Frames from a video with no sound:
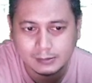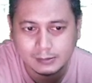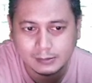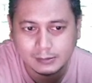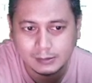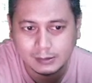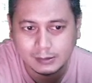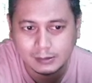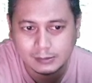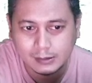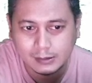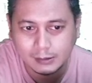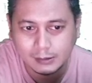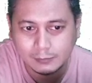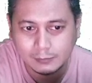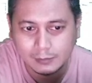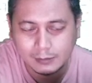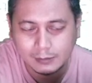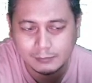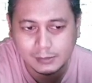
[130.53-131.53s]
yang satu
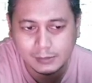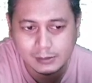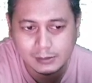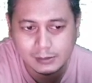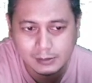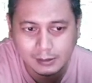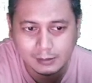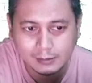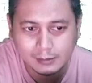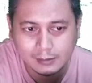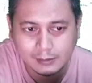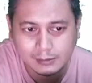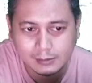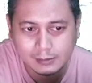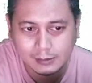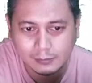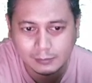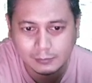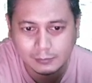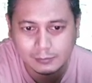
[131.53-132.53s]
kan bisa, yang
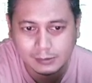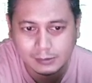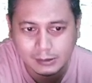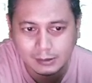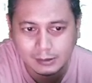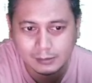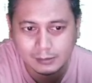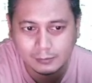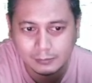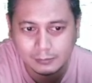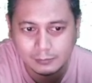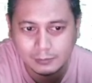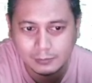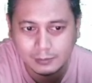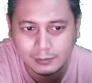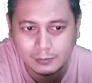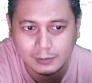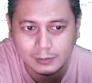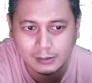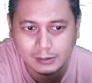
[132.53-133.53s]
satu rusak itu
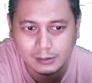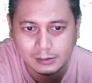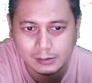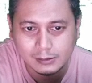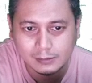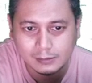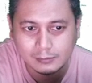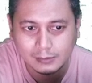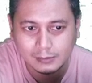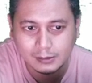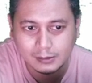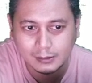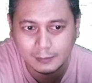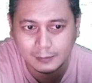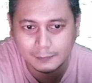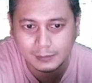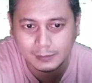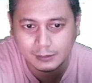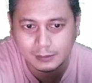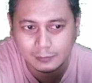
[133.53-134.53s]
dua-duanya disuruh
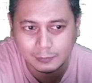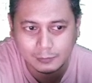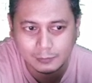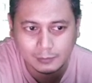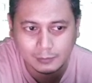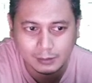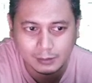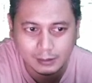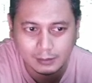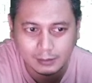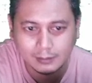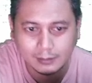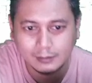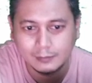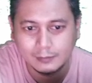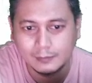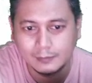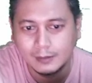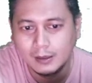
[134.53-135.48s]
kirim ke tokonya gitu.